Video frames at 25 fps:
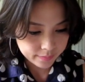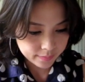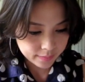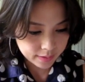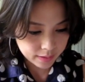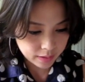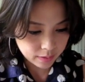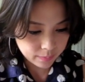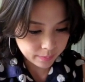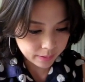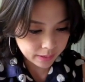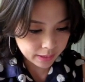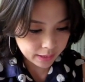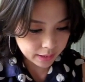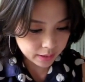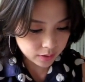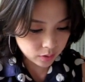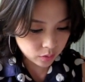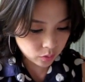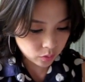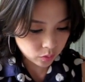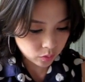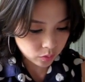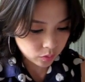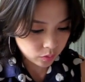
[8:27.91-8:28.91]
เดี๋ยวเปิดให้ดู
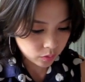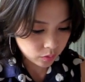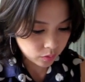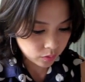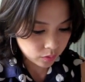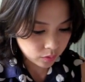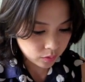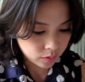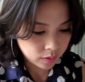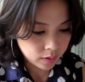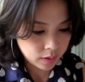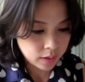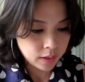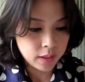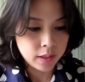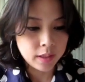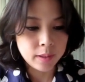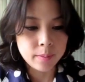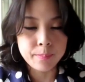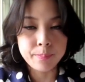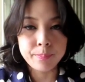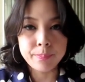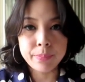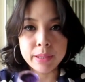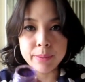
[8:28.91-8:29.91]

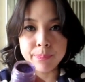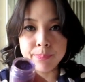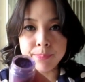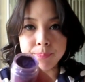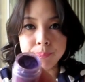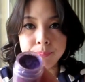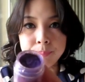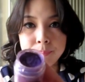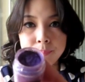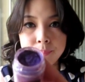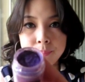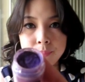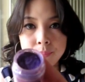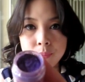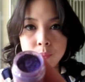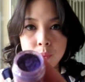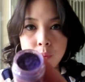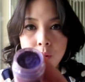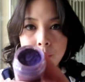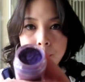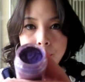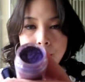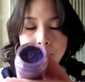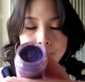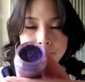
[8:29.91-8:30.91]
ปึ๊บม่ว
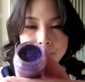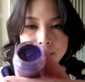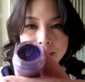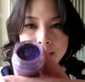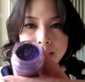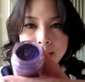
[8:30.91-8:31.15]
งแบบนี้